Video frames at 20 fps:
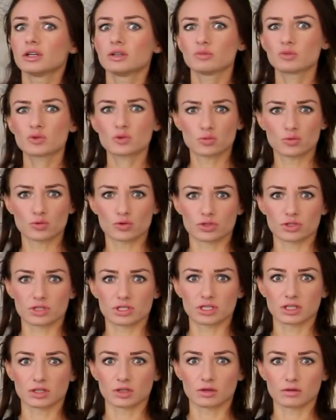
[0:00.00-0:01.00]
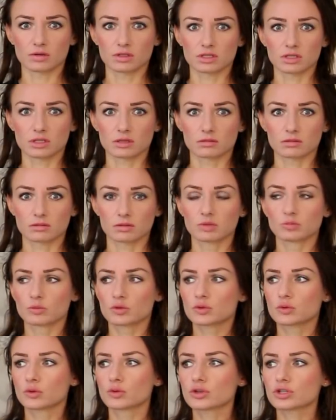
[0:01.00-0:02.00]
Ему скучно становится. Ему
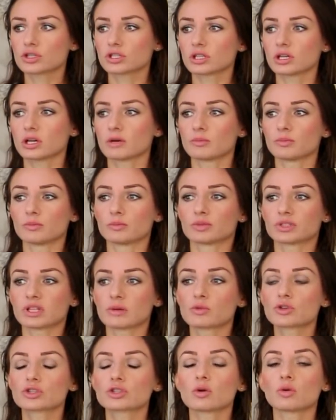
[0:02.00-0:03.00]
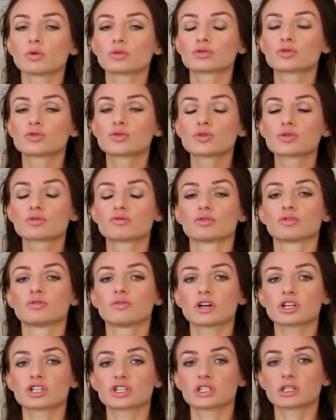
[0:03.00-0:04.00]
скучно, потому что он чувствует
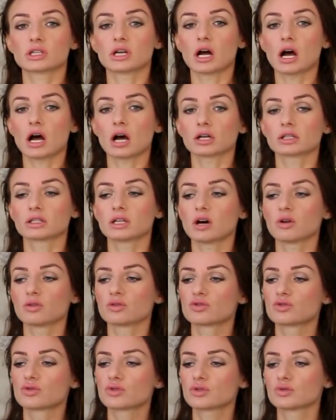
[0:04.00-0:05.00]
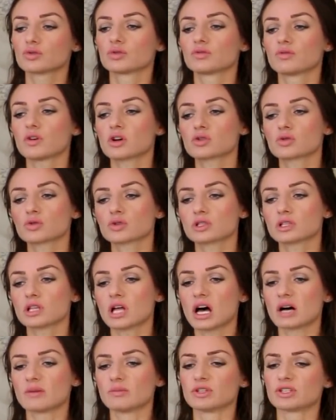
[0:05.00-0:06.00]
ваш страх, да, он чувствует вашу
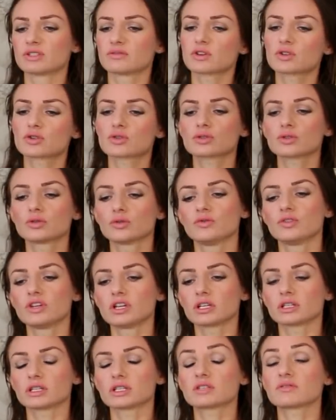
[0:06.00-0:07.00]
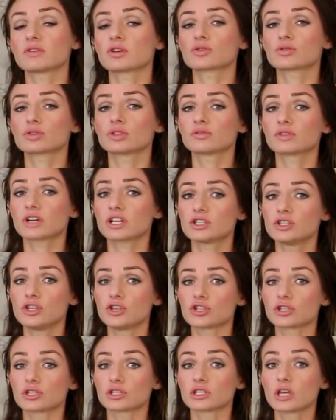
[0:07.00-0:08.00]
слабость, вашу неуверенность, вашу
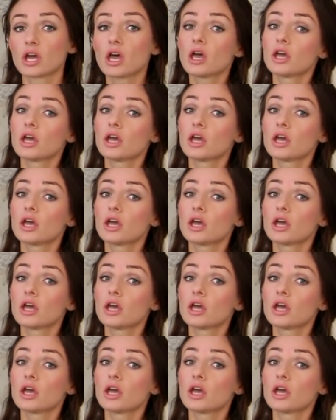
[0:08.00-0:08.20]
невротичность.